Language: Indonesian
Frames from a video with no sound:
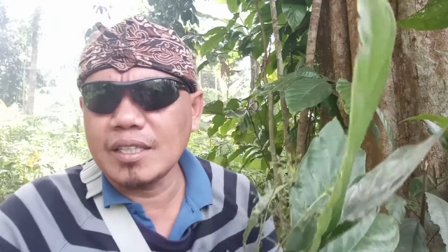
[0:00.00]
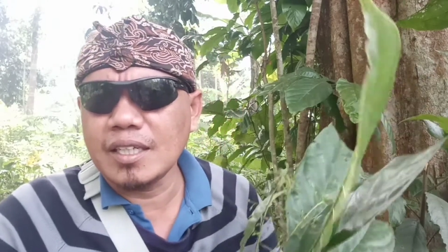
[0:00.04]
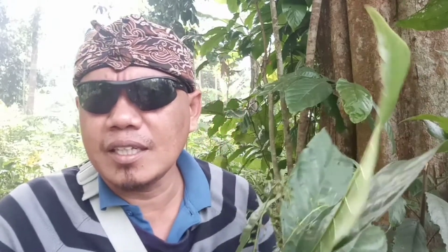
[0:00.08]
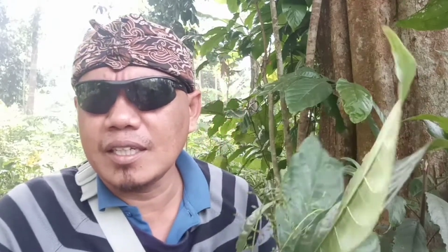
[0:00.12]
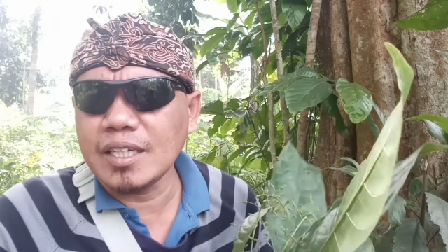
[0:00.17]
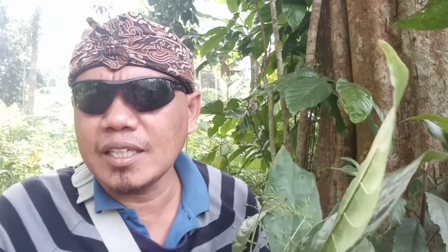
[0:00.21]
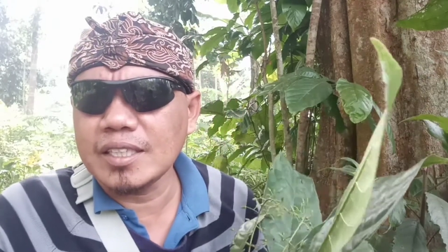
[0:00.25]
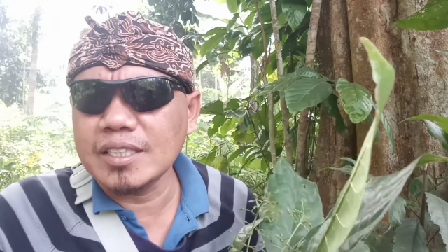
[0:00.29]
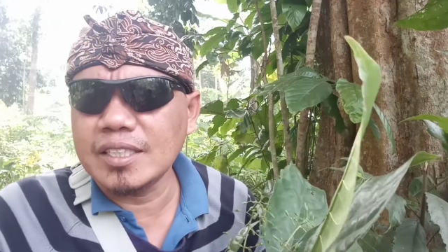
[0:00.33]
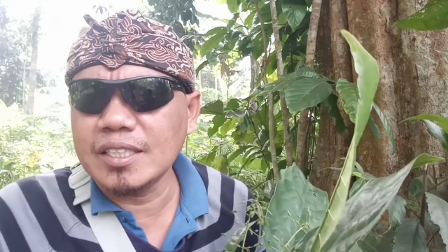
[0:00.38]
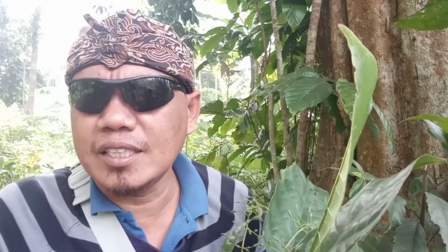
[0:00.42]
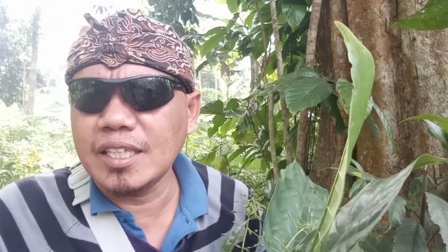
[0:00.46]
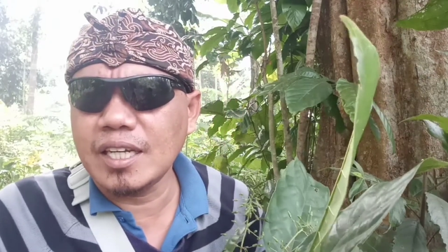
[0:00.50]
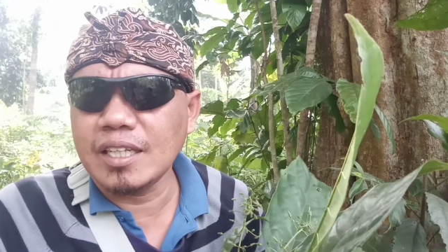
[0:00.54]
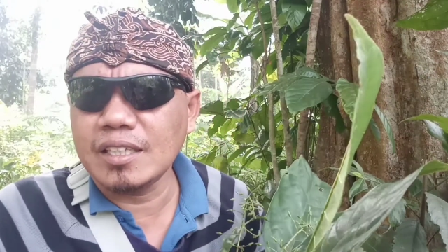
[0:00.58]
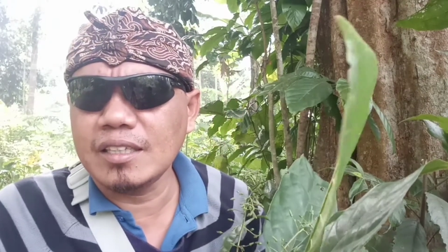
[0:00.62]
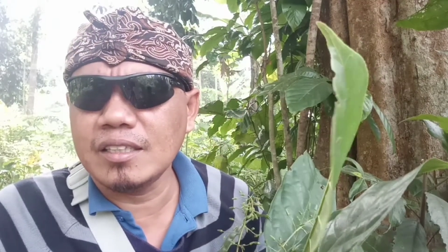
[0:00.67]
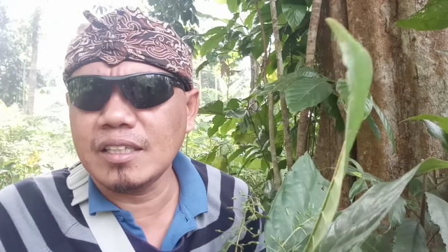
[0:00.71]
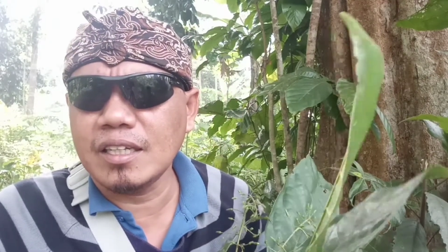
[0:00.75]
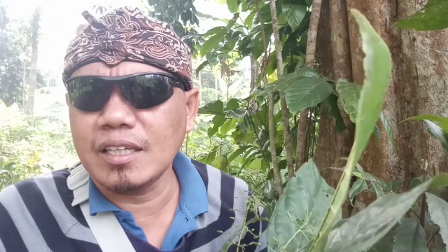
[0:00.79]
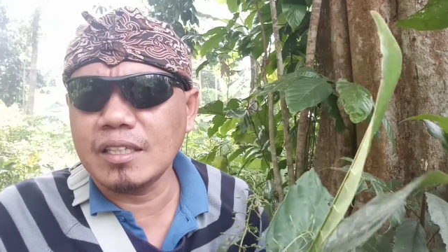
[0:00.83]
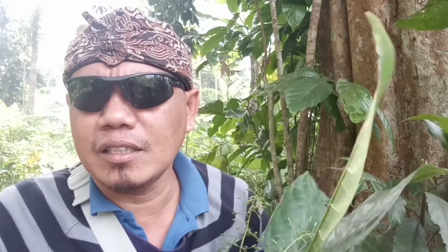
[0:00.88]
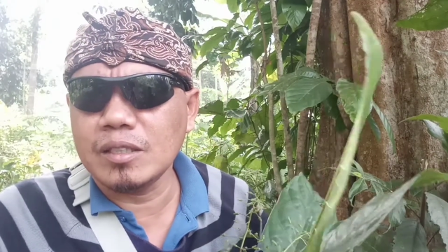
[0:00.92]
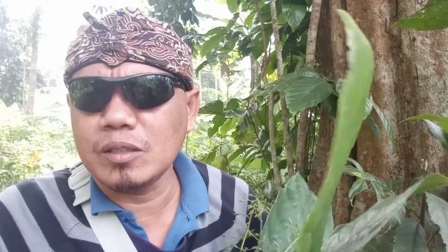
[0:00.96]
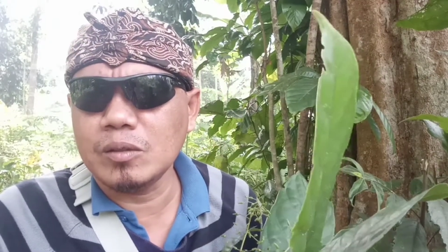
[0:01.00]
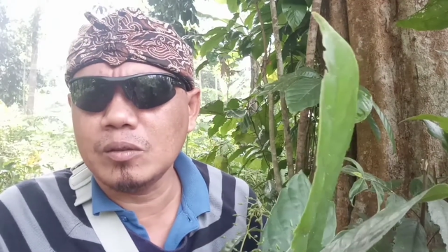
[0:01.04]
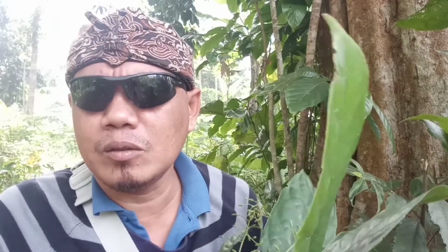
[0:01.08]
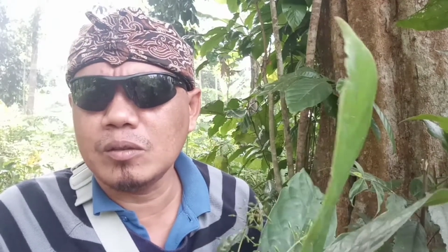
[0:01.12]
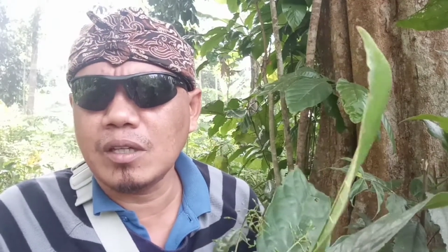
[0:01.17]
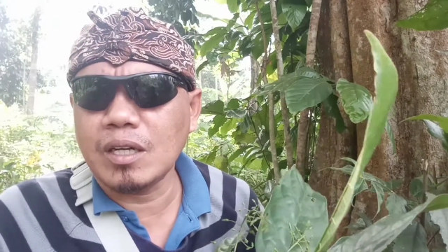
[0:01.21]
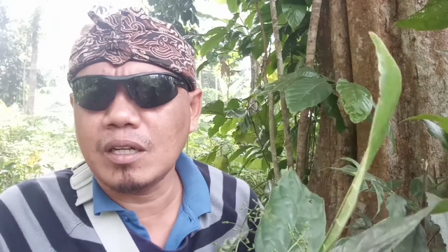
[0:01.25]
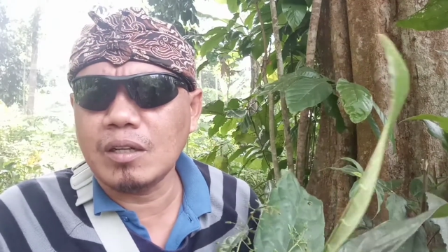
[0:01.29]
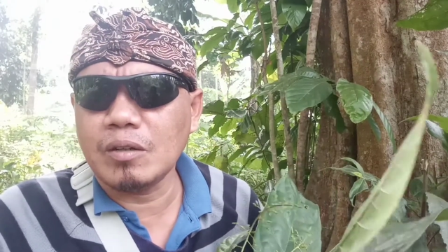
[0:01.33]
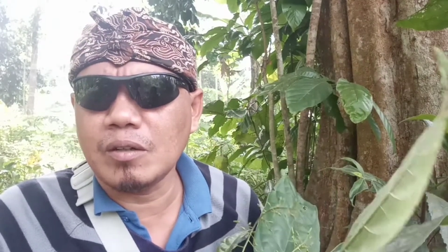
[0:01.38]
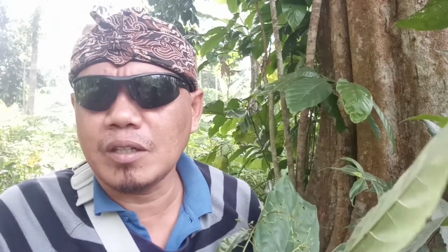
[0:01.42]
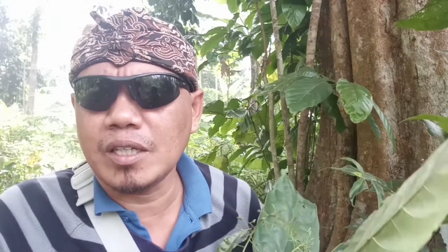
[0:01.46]
dan khasiatnya itu
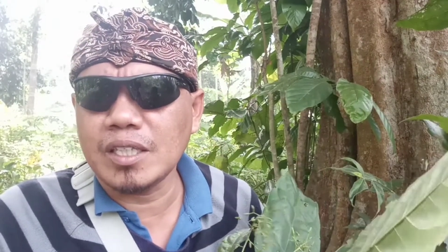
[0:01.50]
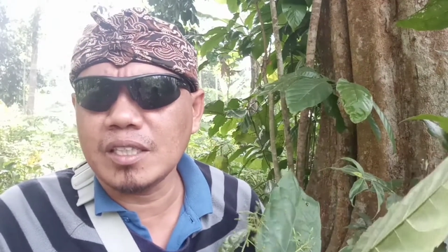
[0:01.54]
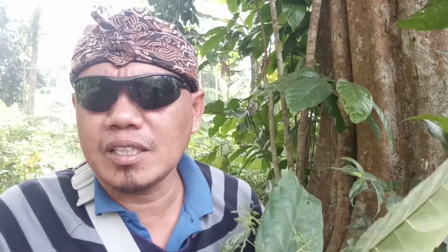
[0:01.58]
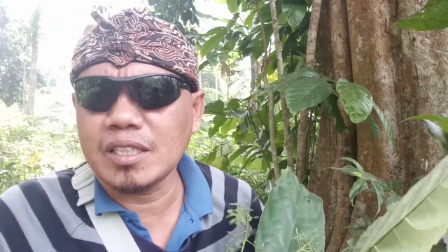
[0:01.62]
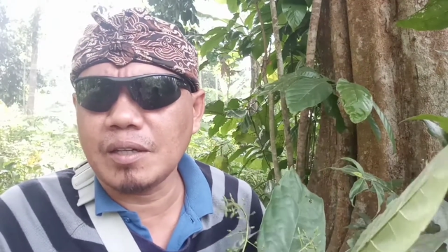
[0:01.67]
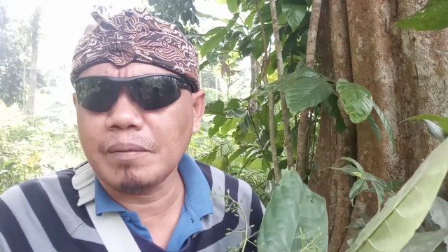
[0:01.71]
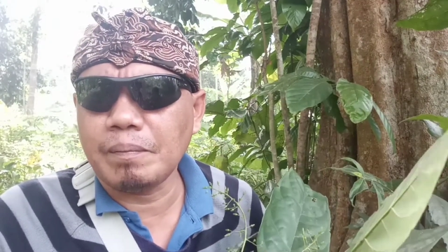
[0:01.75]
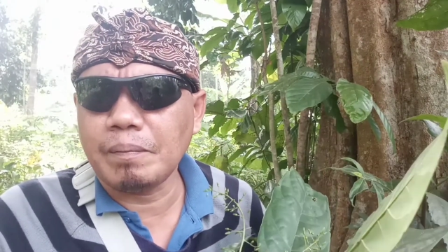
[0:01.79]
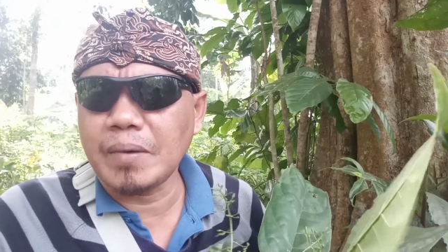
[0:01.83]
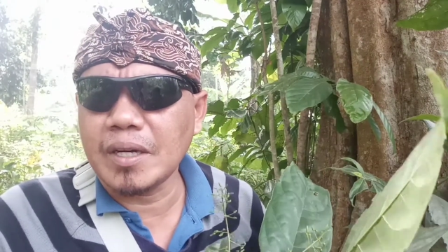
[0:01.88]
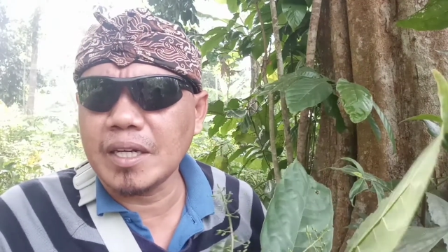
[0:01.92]
kalau kita